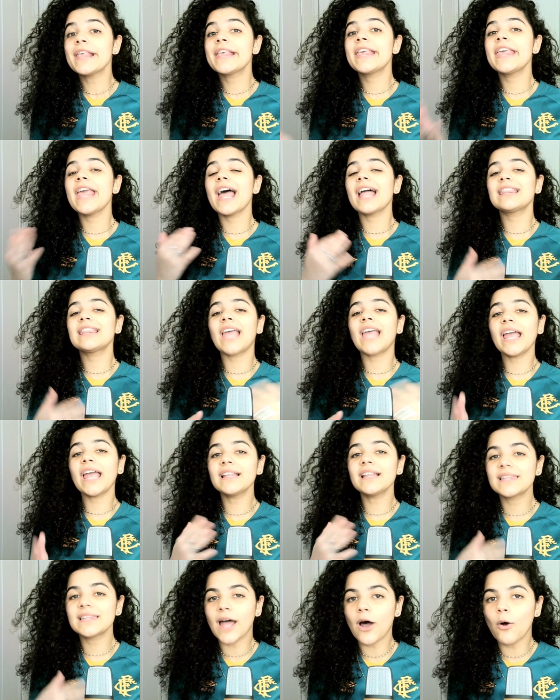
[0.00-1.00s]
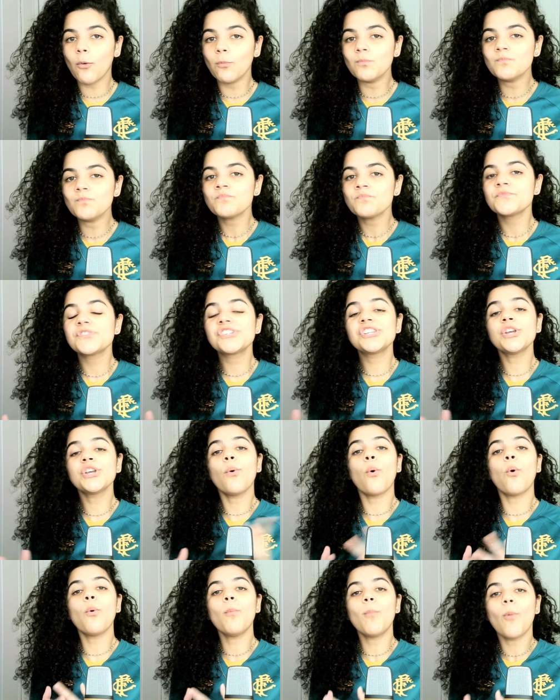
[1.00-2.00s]
que até então
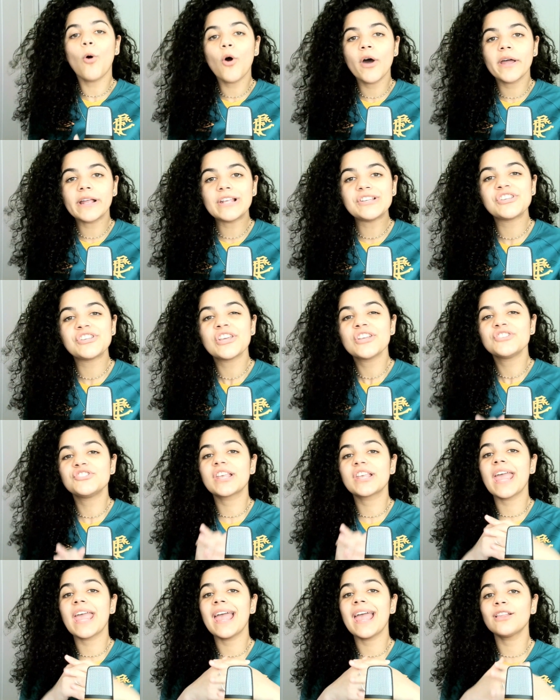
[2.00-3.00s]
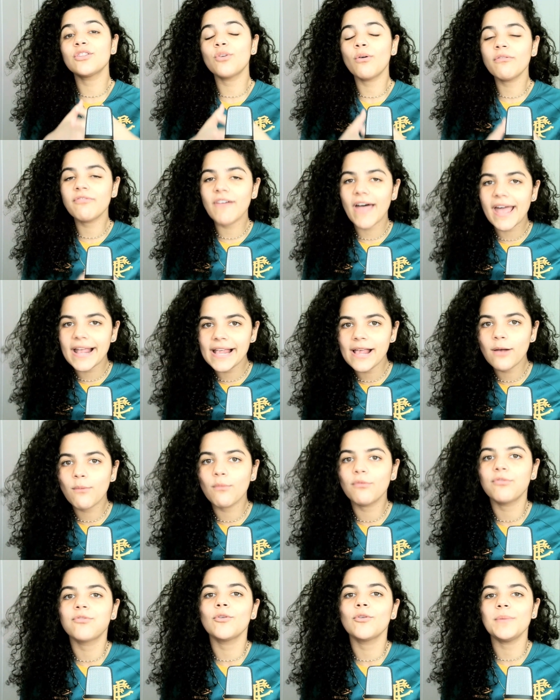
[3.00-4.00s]
tinham rumores de que renovaria
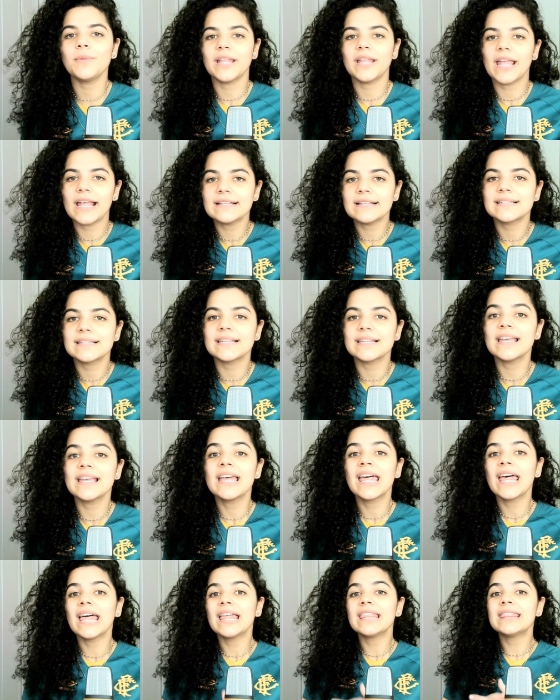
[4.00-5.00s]
com o Fluminense,